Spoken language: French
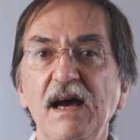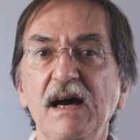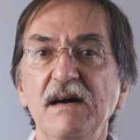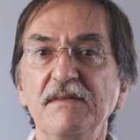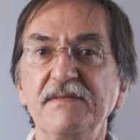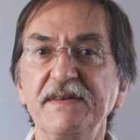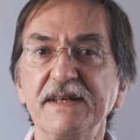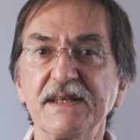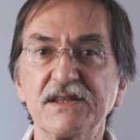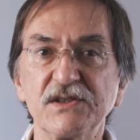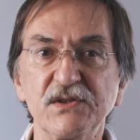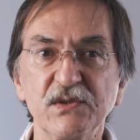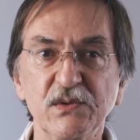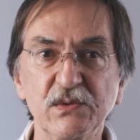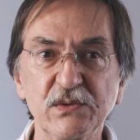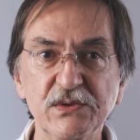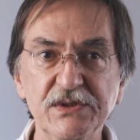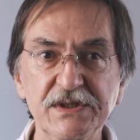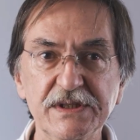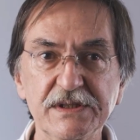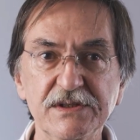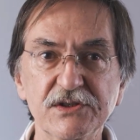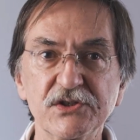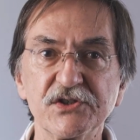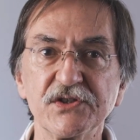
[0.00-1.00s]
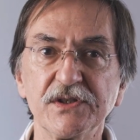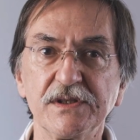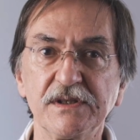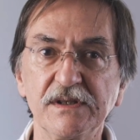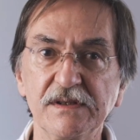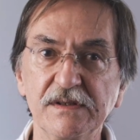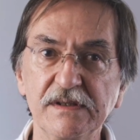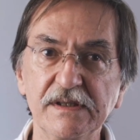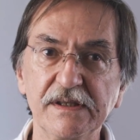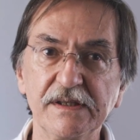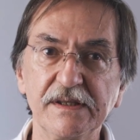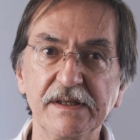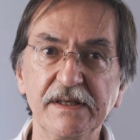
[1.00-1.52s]
avec d'autres
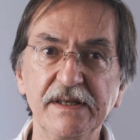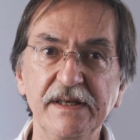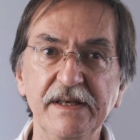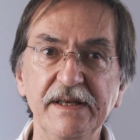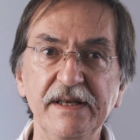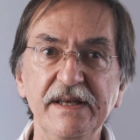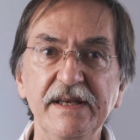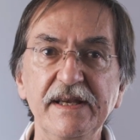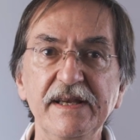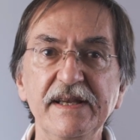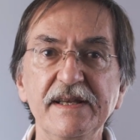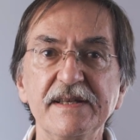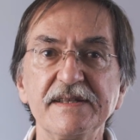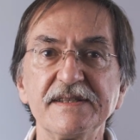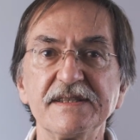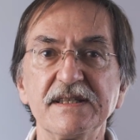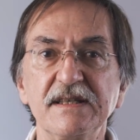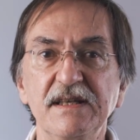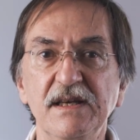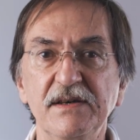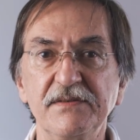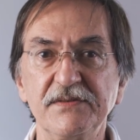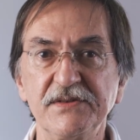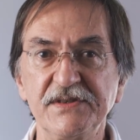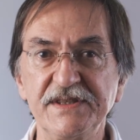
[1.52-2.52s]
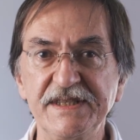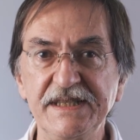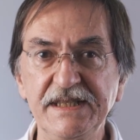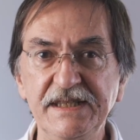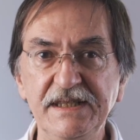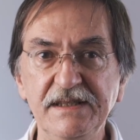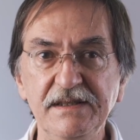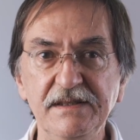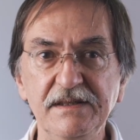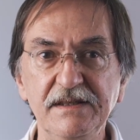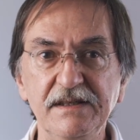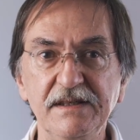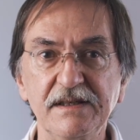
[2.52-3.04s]
gens. Cela veut
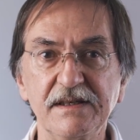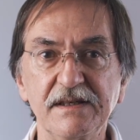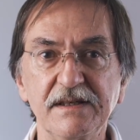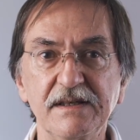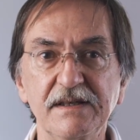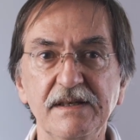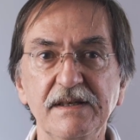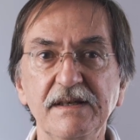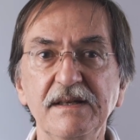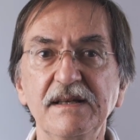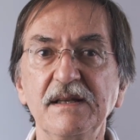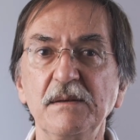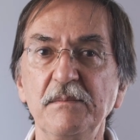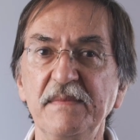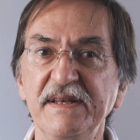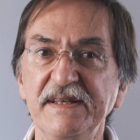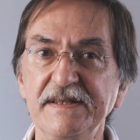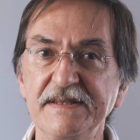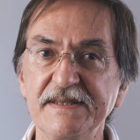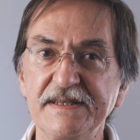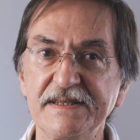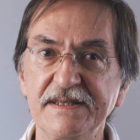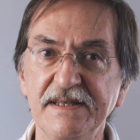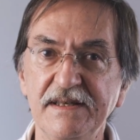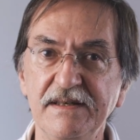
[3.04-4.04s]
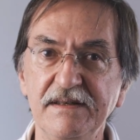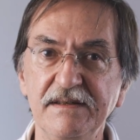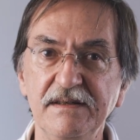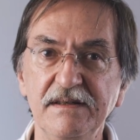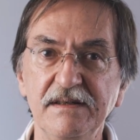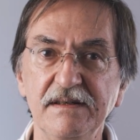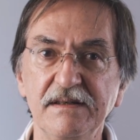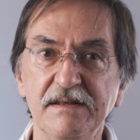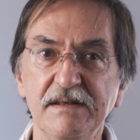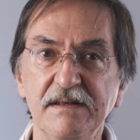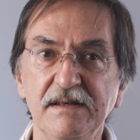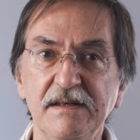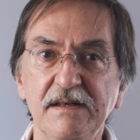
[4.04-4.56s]
dire les
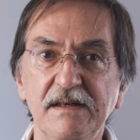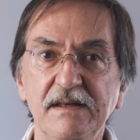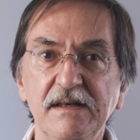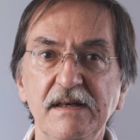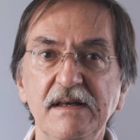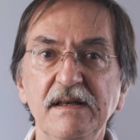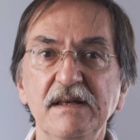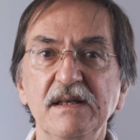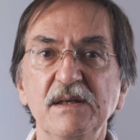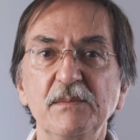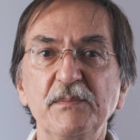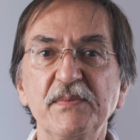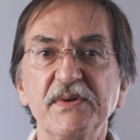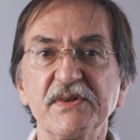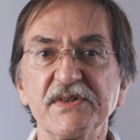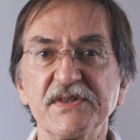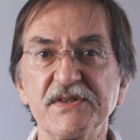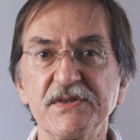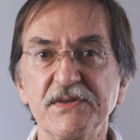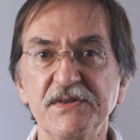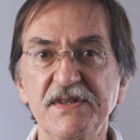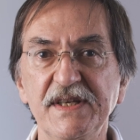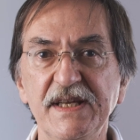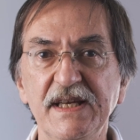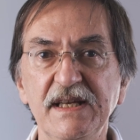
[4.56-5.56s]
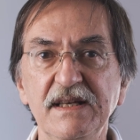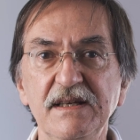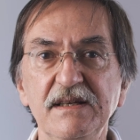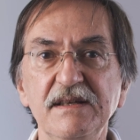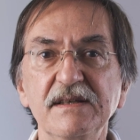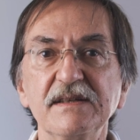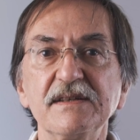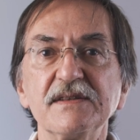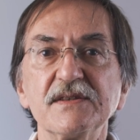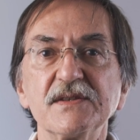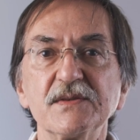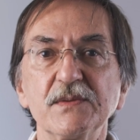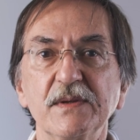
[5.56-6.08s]
médecins, le personnel
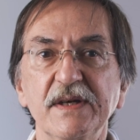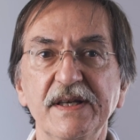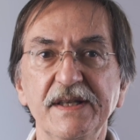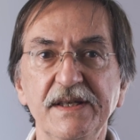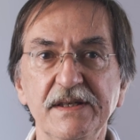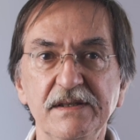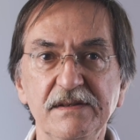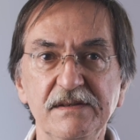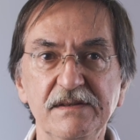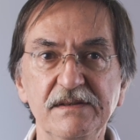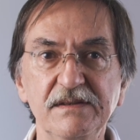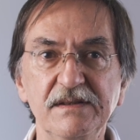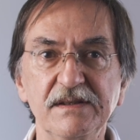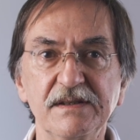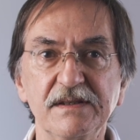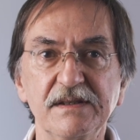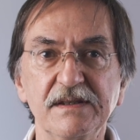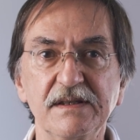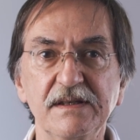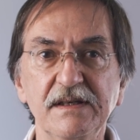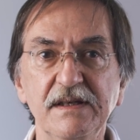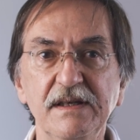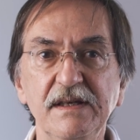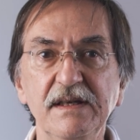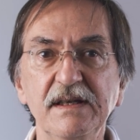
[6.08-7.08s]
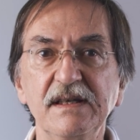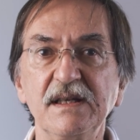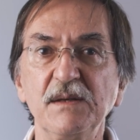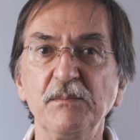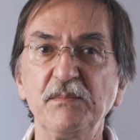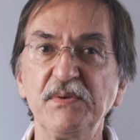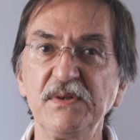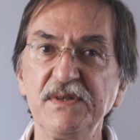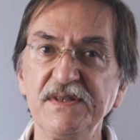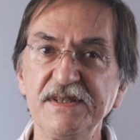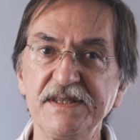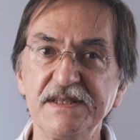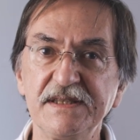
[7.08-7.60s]
soignant, les
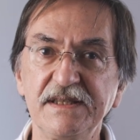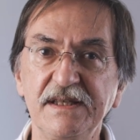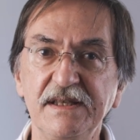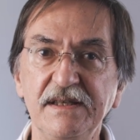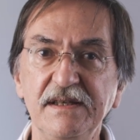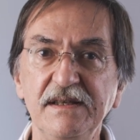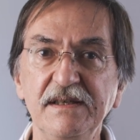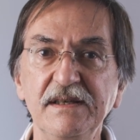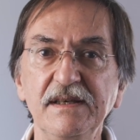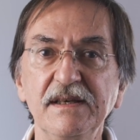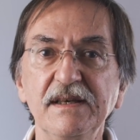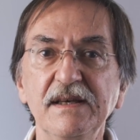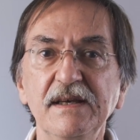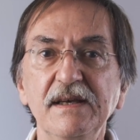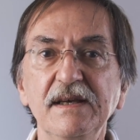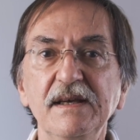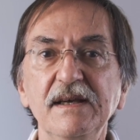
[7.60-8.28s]
policiers,